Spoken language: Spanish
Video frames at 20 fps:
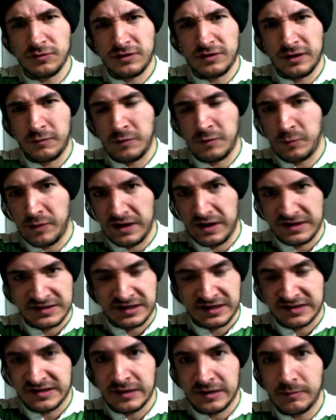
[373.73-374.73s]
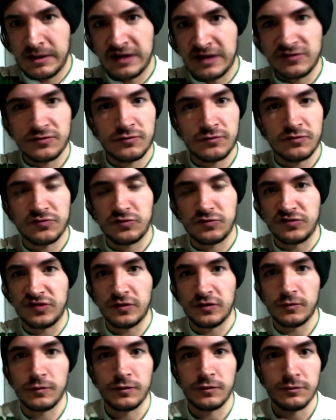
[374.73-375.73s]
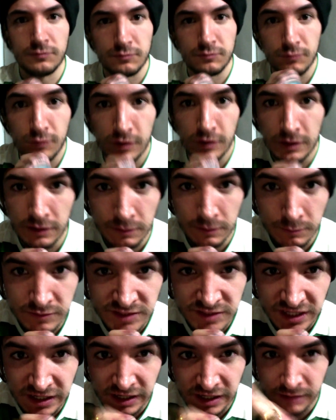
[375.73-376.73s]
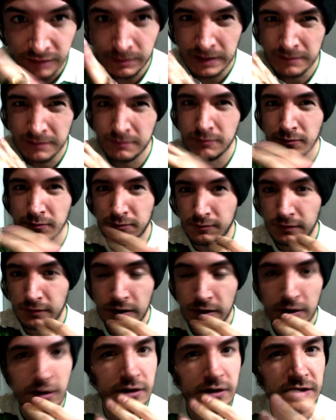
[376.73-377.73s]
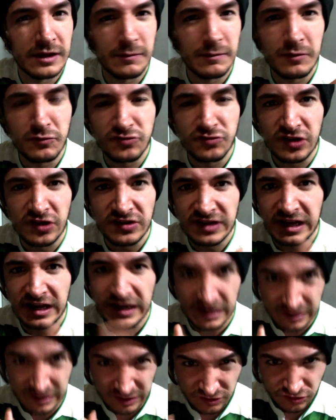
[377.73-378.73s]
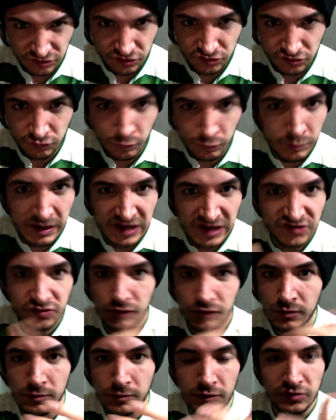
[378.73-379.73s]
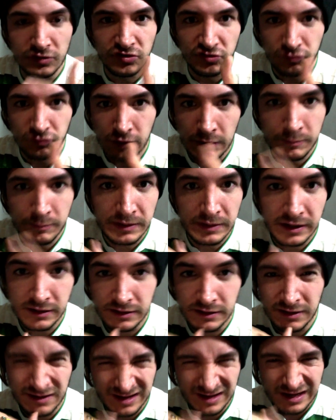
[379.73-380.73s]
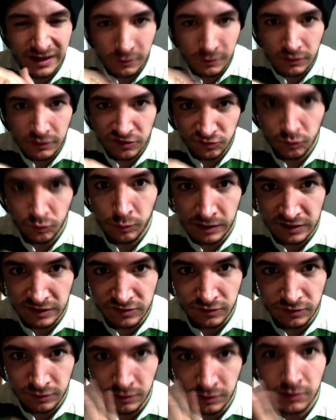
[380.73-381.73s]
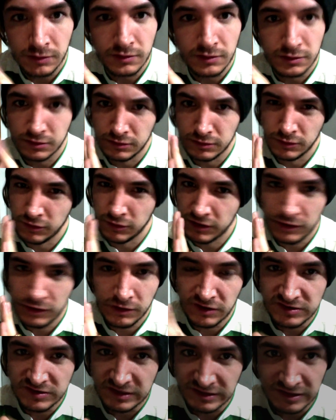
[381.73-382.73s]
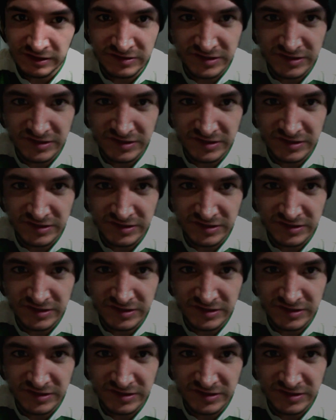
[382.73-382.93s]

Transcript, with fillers: creo me parece que es el brazo, no estoy seguro, voy a checar bien. Díganme ustedes que creen, ¿eso es un brazo o eso es una pierna? Creo que es un brazo, ¿no? No creo que esté tan